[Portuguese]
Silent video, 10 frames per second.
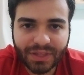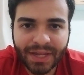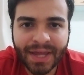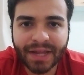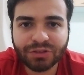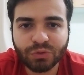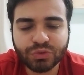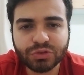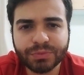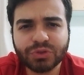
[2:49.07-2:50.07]
Renato
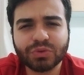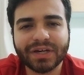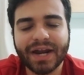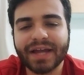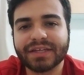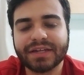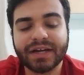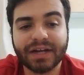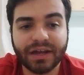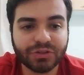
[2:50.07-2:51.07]
Augusto muito craque, né,
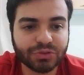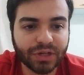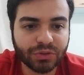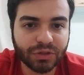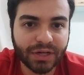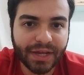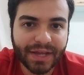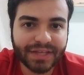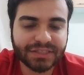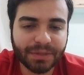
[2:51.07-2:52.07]
cara? Jogador
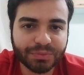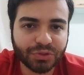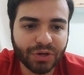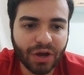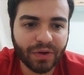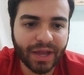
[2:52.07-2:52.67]
excepcional.